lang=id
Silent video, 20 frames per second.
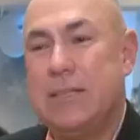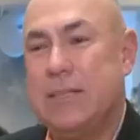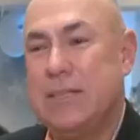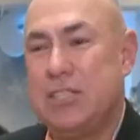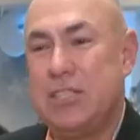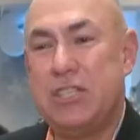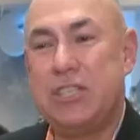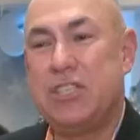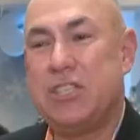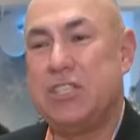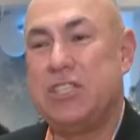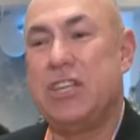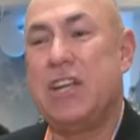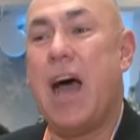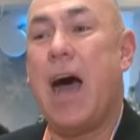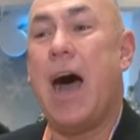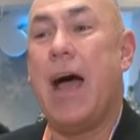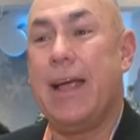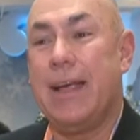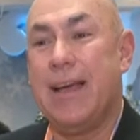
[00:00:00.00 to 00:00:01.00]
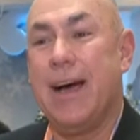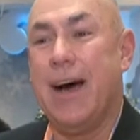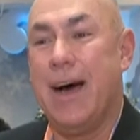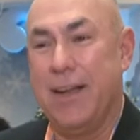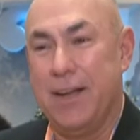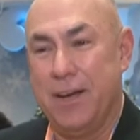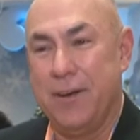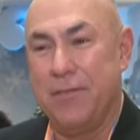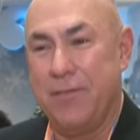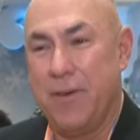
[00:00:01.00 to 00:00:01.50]
He's just such an
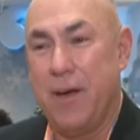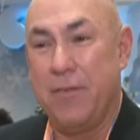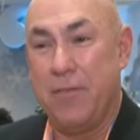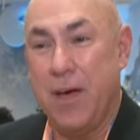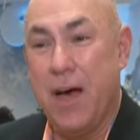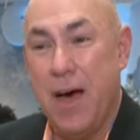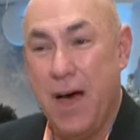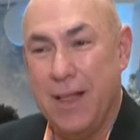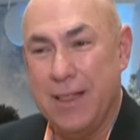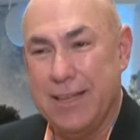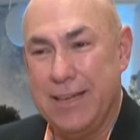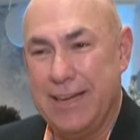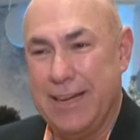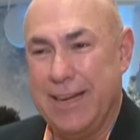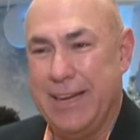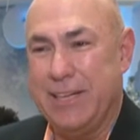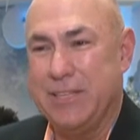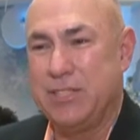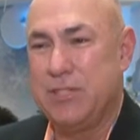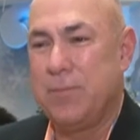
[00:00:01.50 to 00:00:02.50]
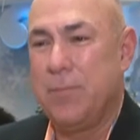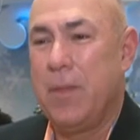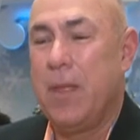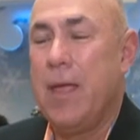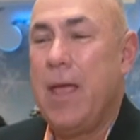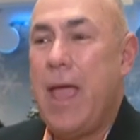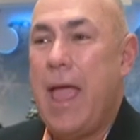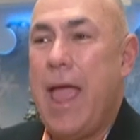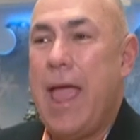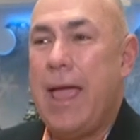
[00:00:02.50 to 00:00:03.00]
icon of, of the holidays.
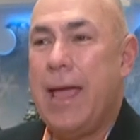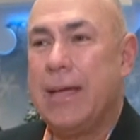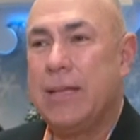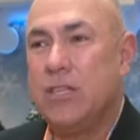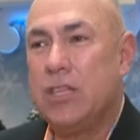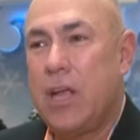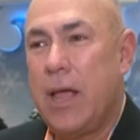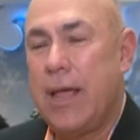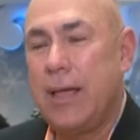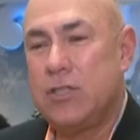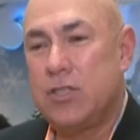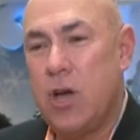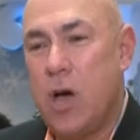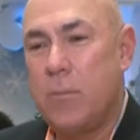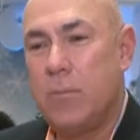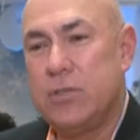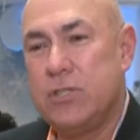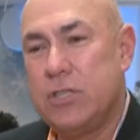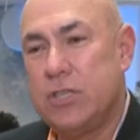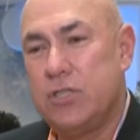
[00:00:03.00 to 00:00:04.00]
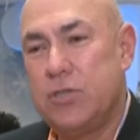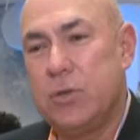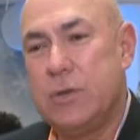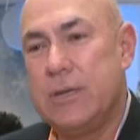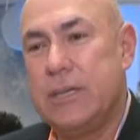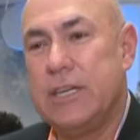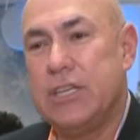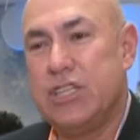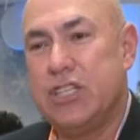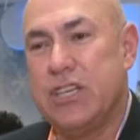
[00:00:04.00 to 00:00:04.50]
And it's almost a
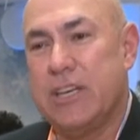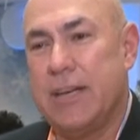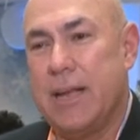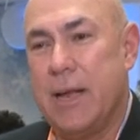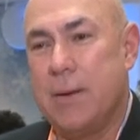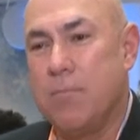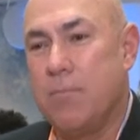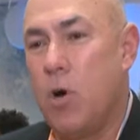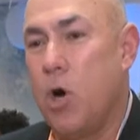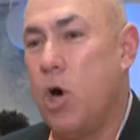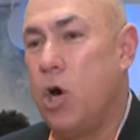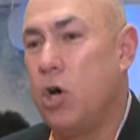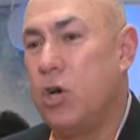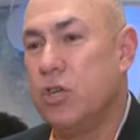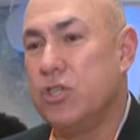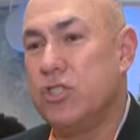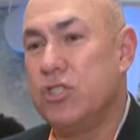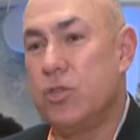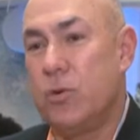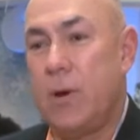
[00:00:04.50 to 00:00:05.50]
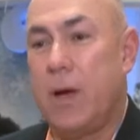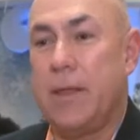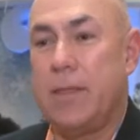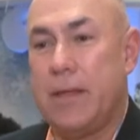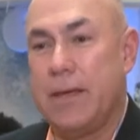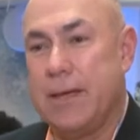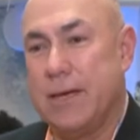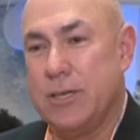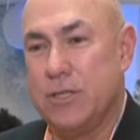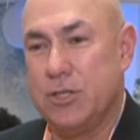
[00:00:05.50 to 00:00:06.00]
tradition at malls throughout
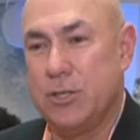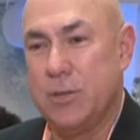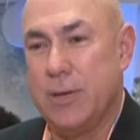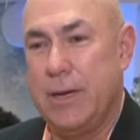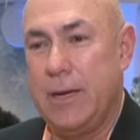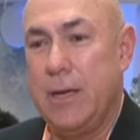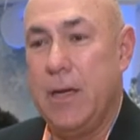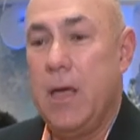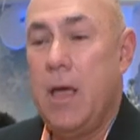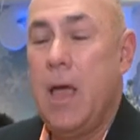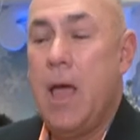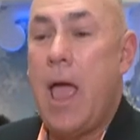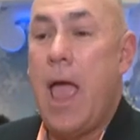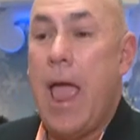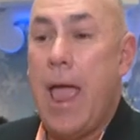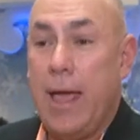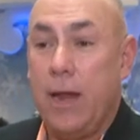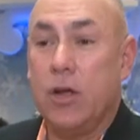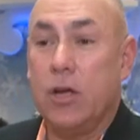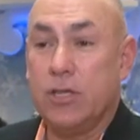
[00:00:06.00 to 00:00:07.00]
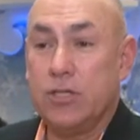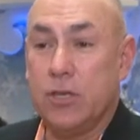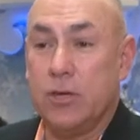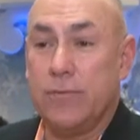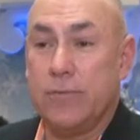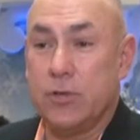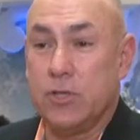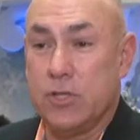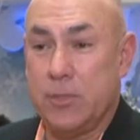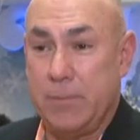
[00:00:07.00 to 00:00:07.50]
the country and
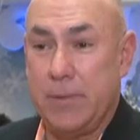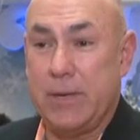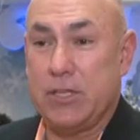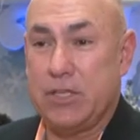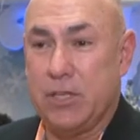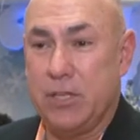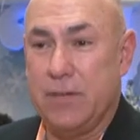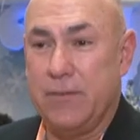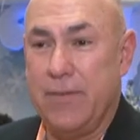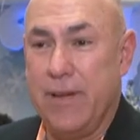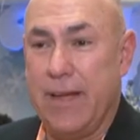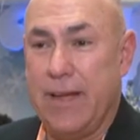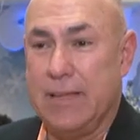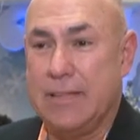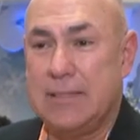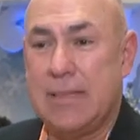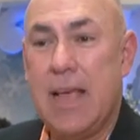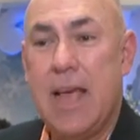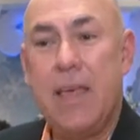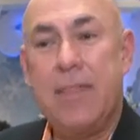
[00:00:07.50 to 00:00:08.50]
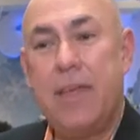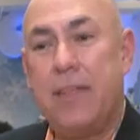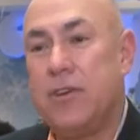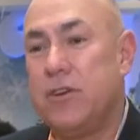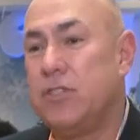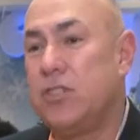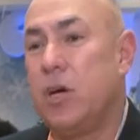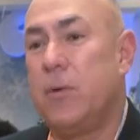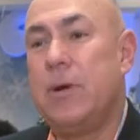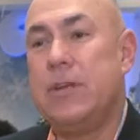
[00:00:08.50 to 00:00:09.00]
also for special events that
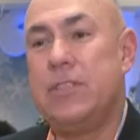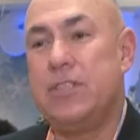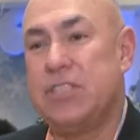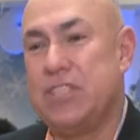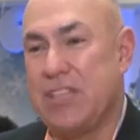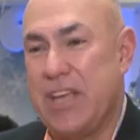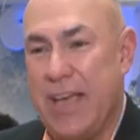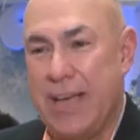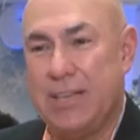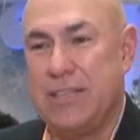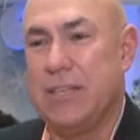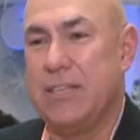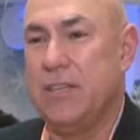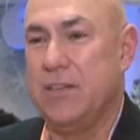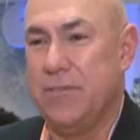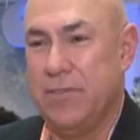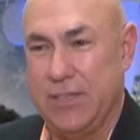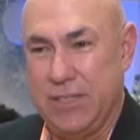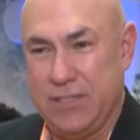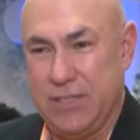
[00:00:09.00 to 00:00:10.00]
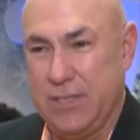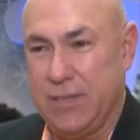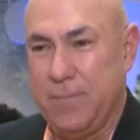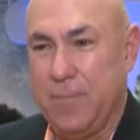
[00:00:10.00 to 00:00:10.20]
there's always a Santa to visit.